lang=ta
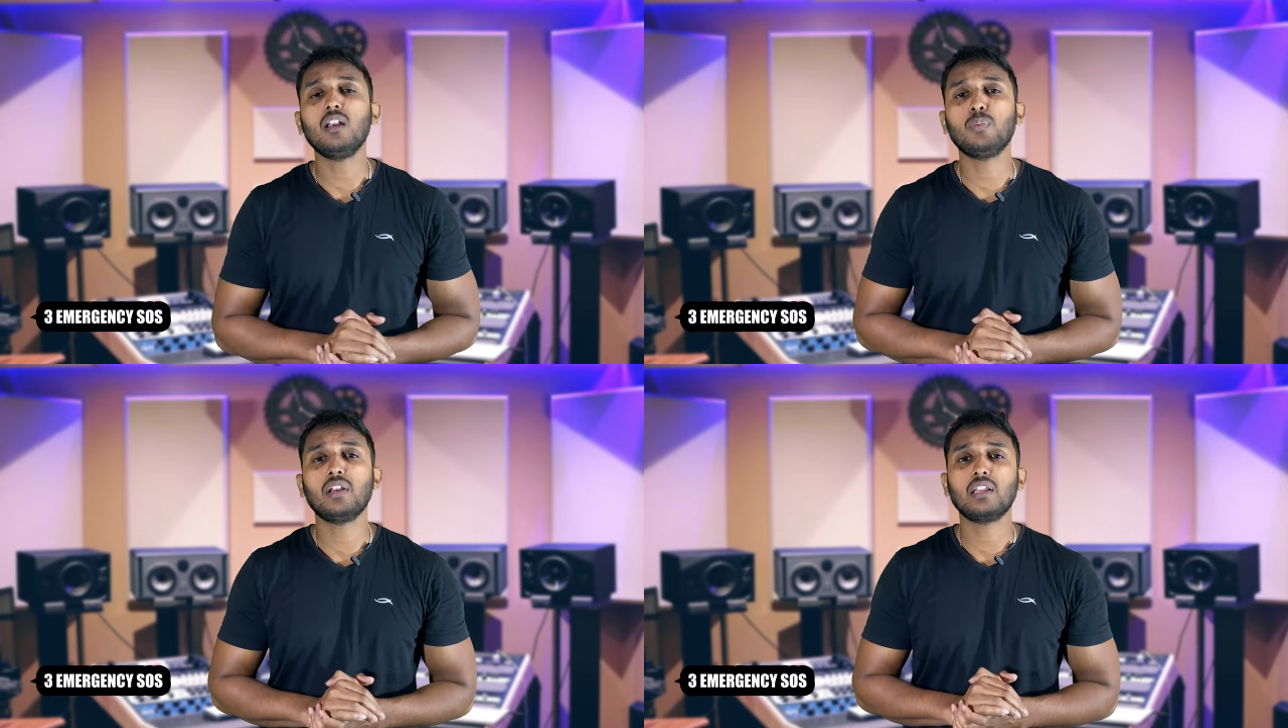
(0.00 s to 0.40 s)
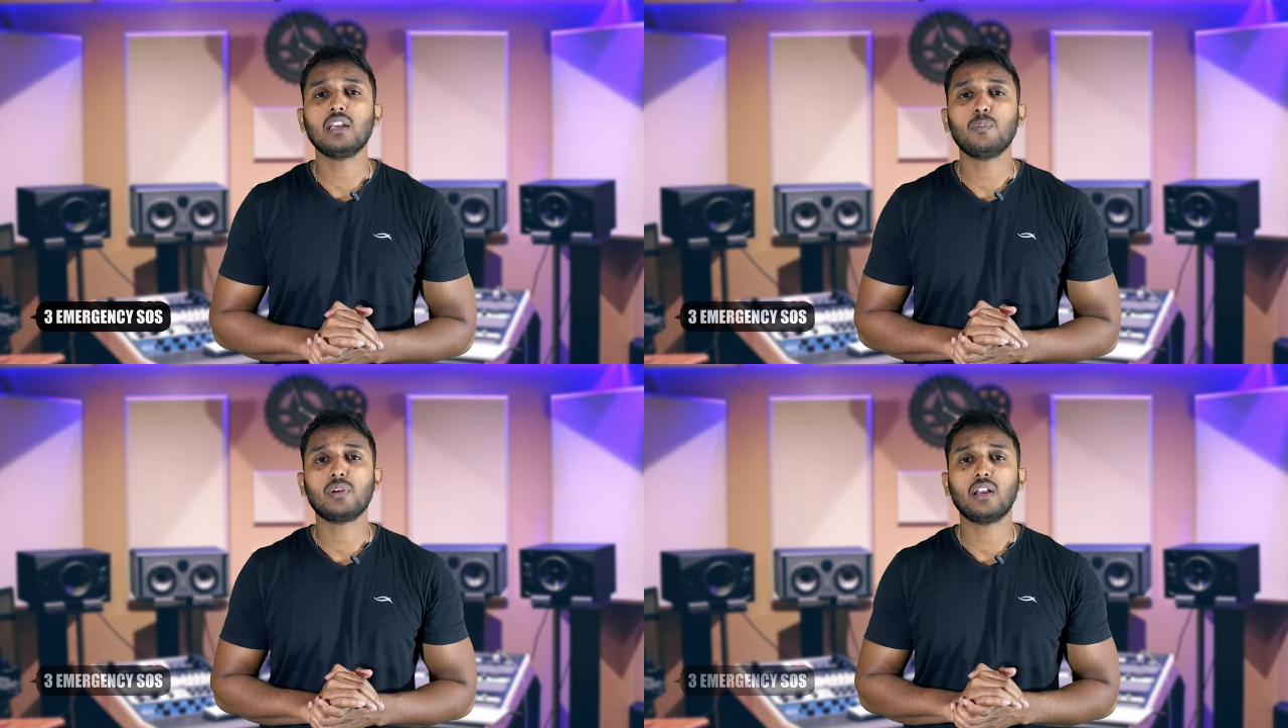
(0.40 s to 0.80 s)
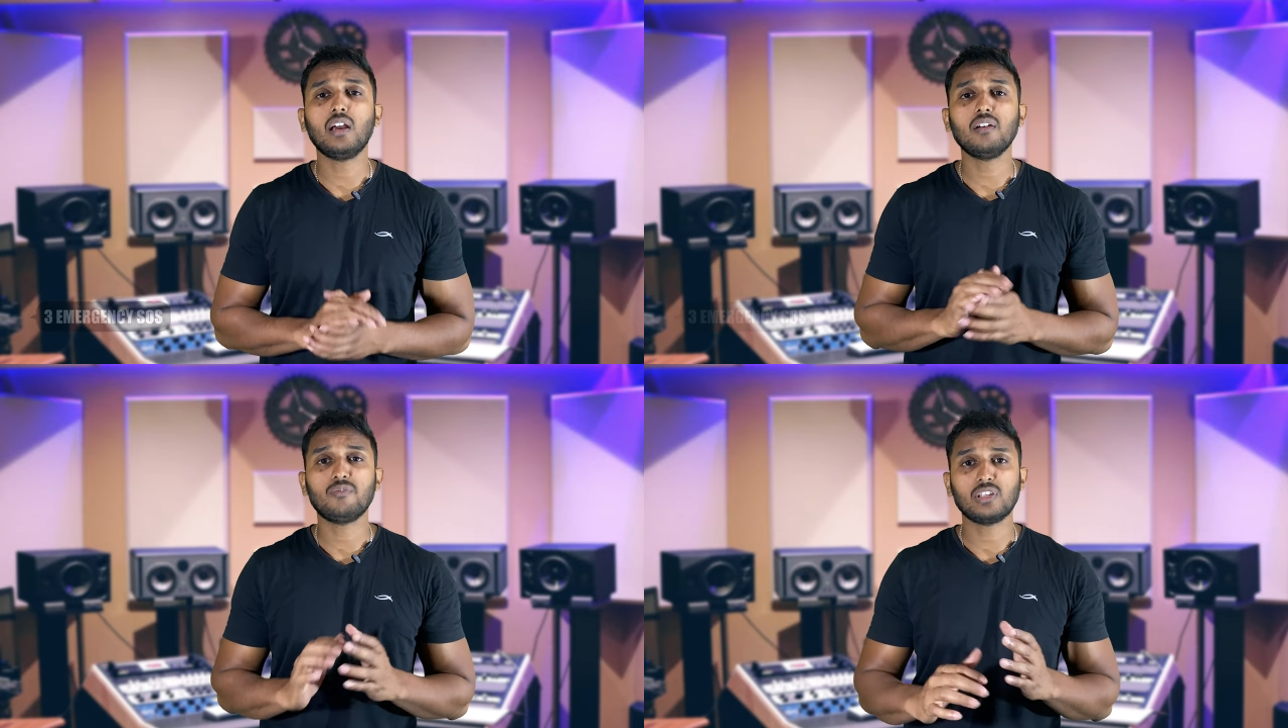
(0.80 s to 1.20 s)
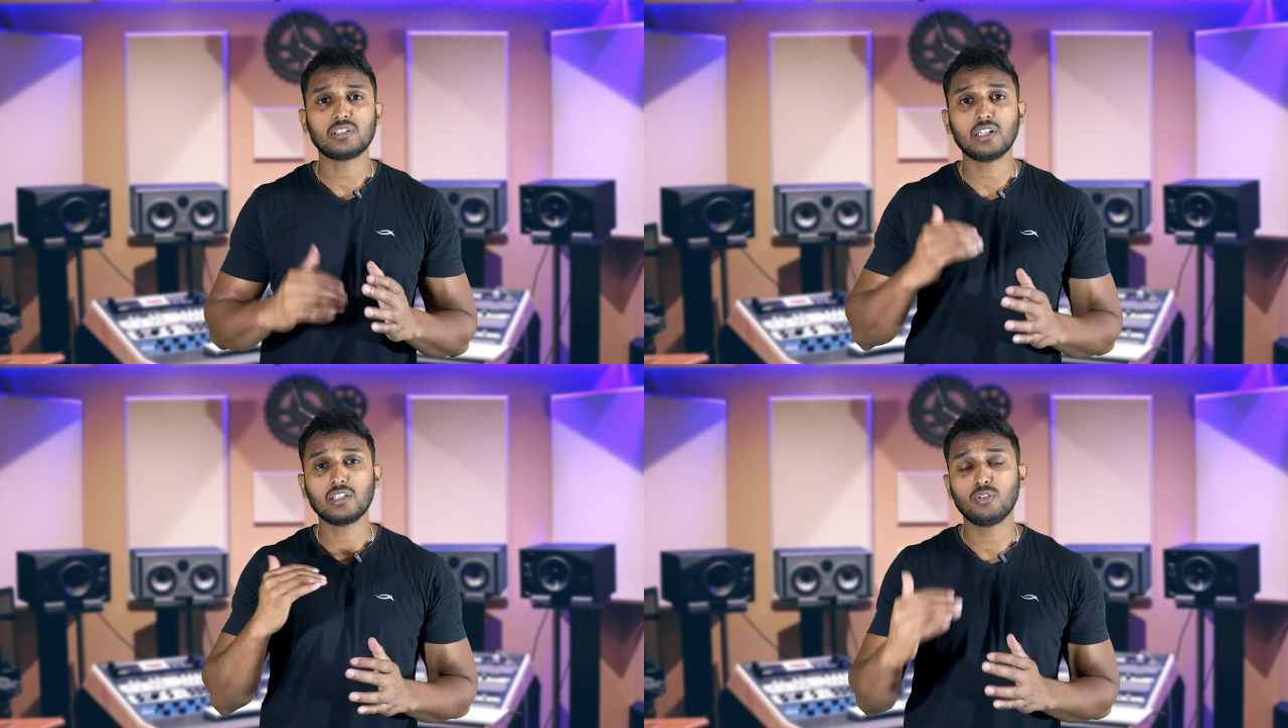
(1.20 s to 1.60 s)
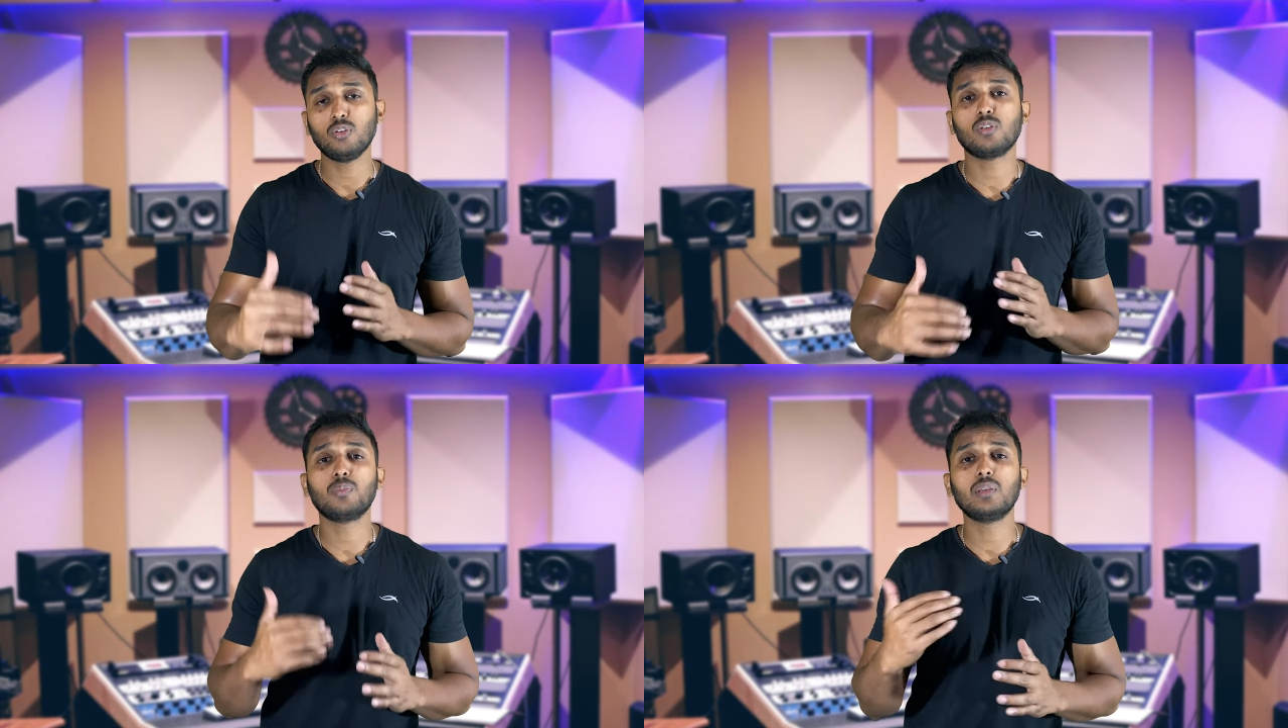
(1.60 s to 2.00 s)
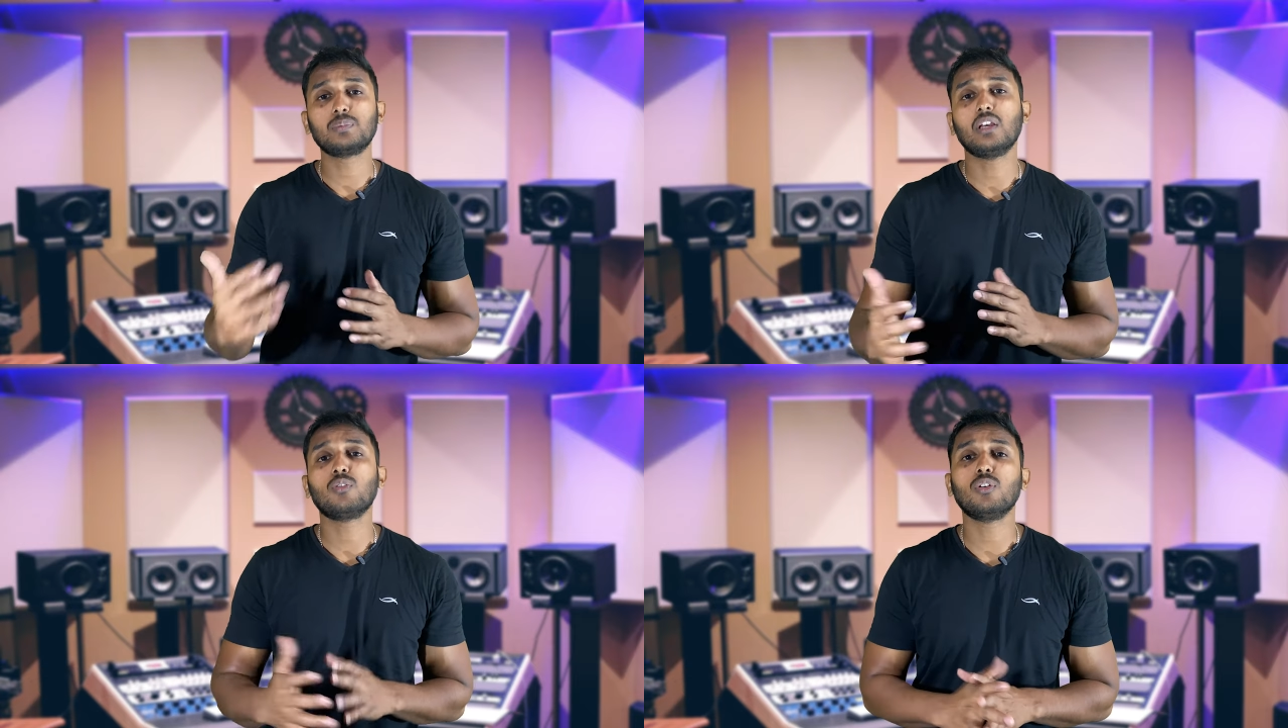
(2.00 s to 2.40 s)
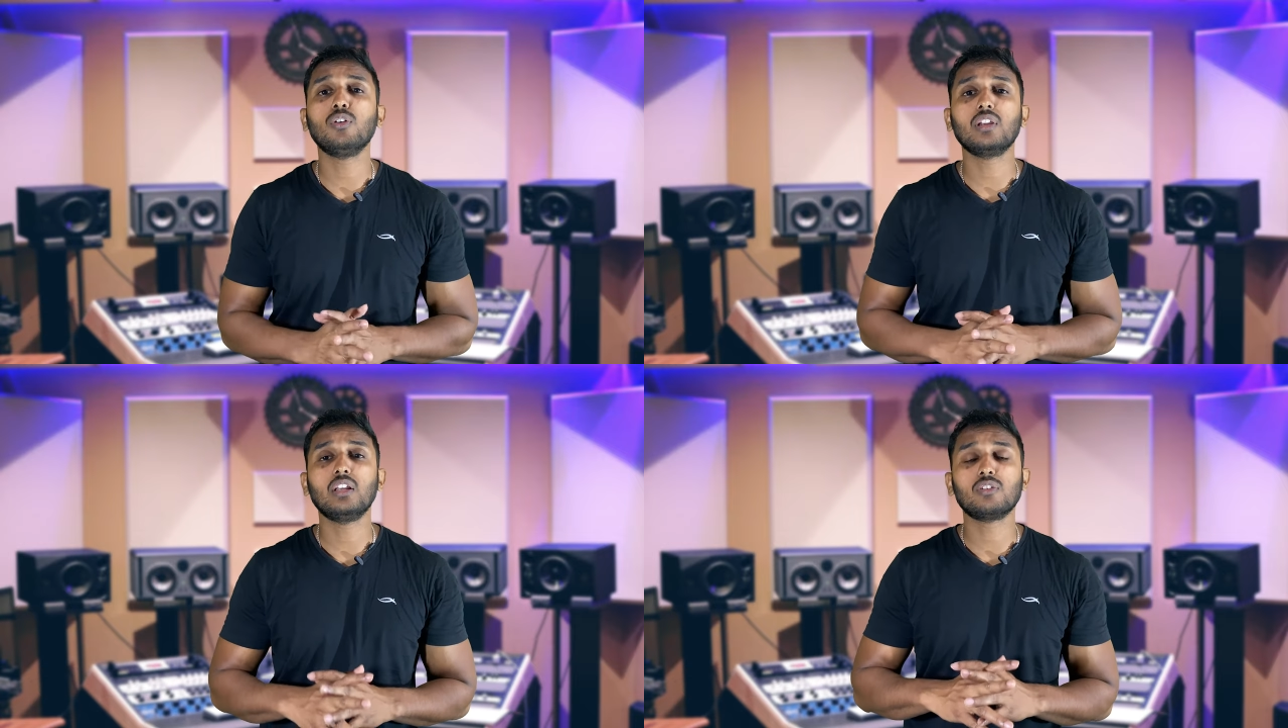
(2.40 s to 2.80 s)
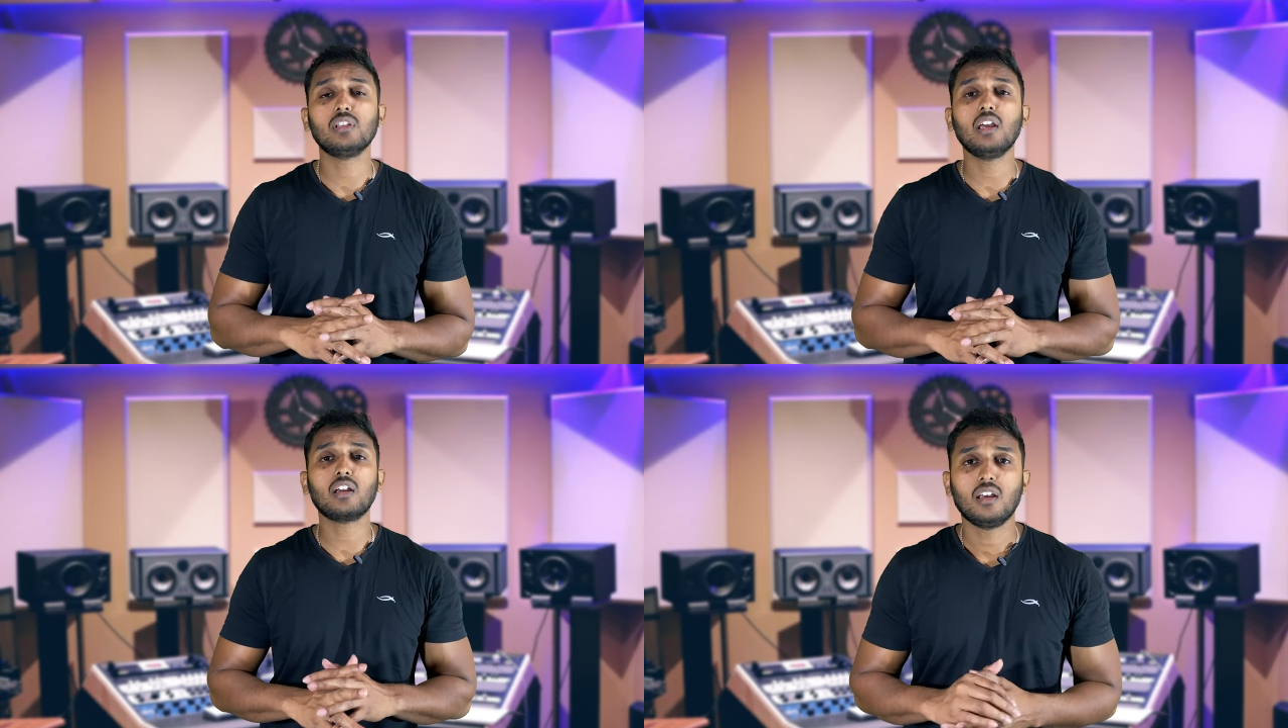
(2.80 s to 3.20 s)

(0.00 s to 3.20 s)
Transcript: கால் பண்ணுறீங்க அப்படின்னா ஃபஸ்ட் எடுத்தோடனே ஒரு பீப் சவுண்டோ இல்லை வந்து